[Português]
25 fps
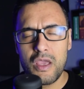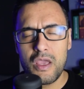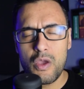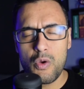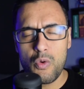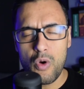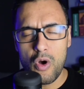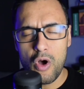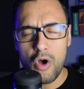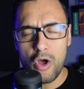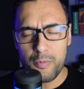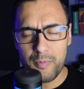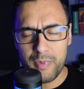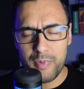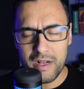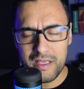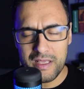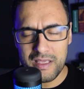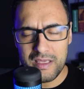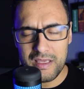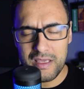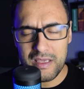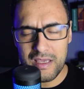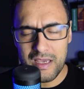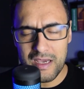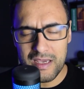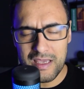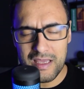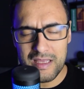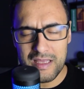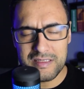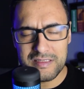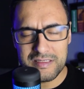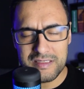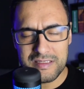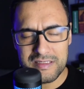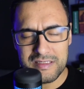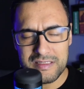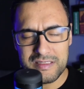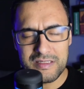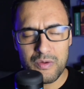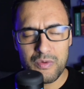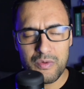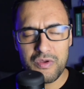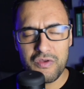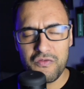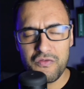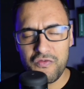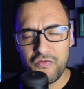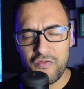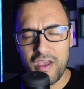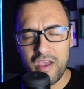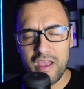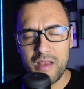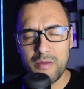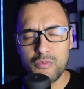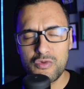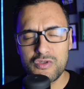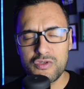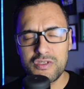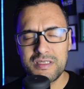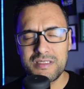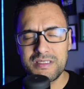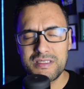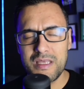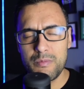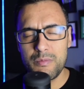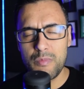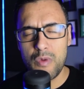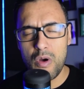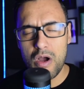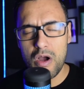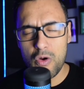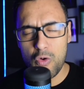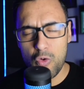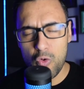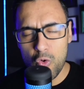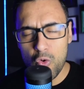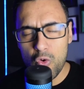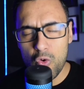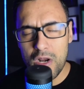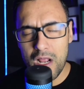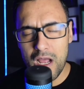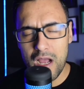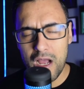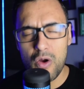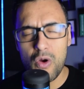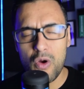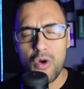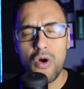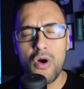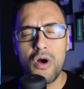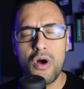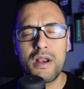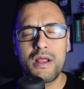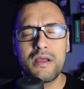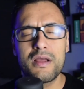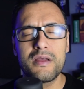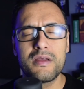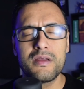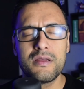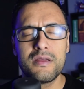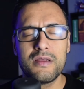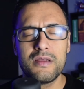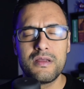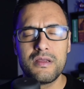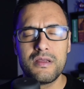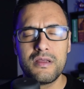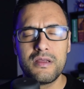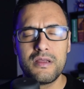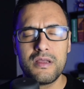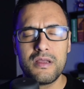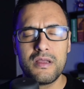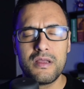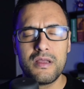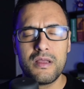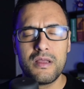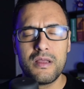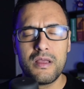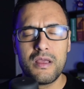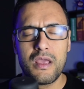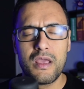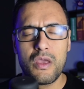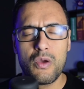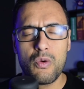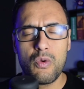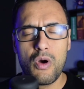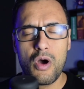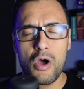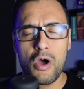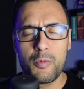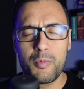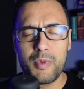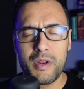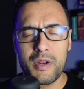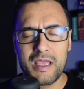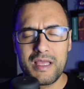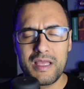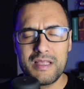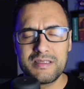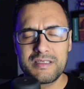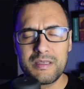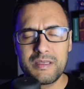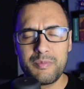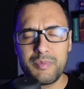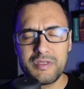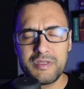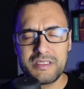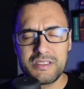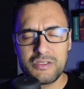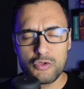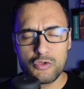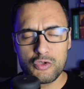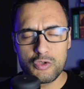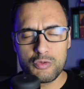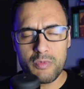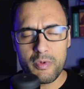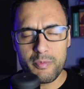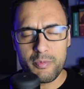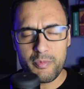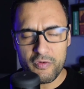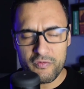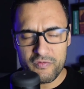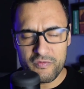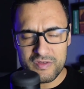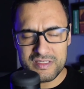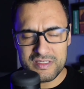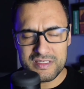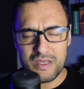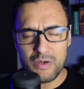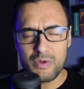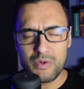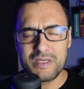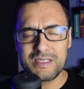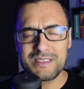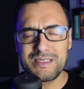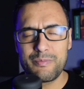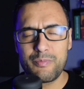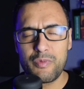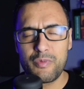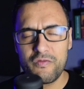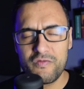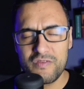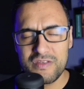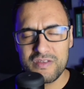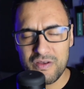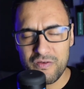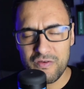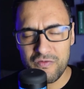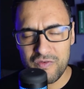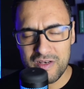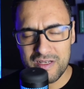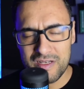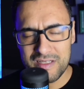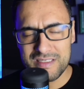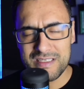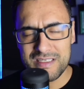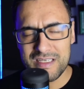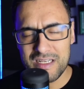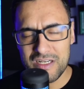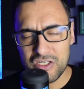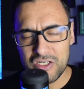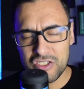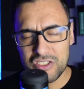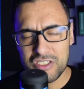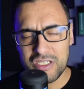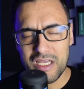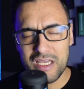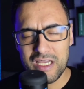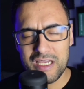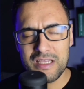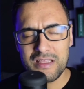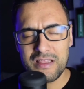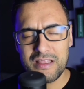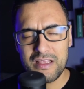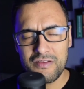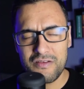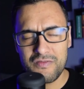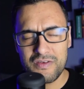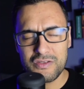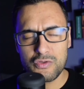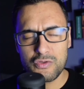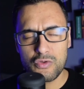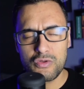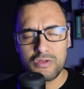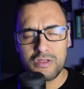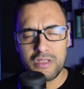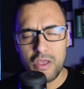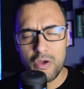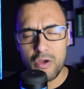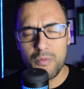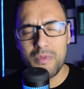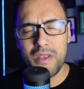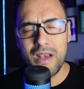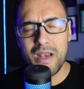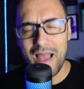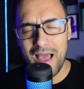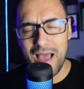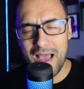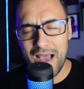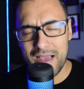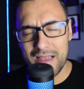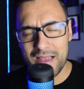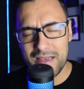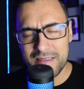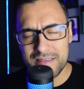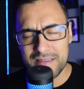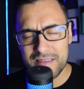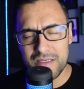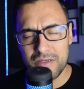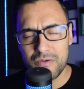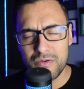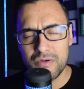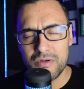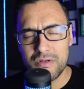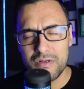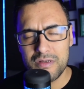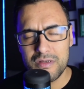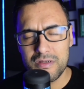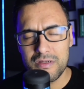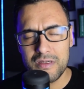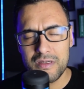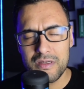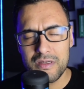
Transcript: Eu oro para que aqueles que estão enfermos recebam a cura agora. Eu oro para aqueles que precisam de uma provisão, que essa provisão financeira chegue através do teu milagre, Senhor.